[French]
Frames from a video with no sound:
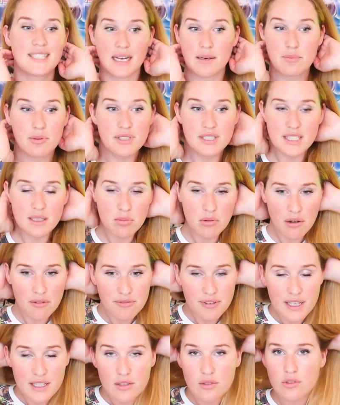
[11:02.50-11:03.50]
C'est impossible en
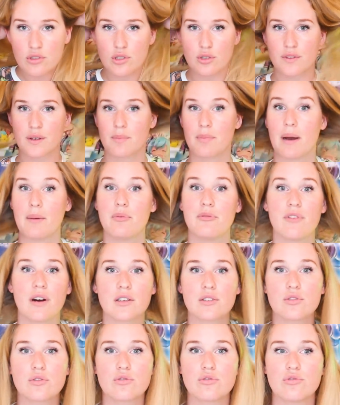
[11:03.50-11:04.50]
fait, je vais pas
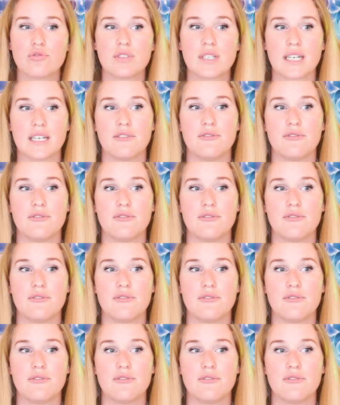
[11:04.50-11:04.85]
pouvoir te conduire.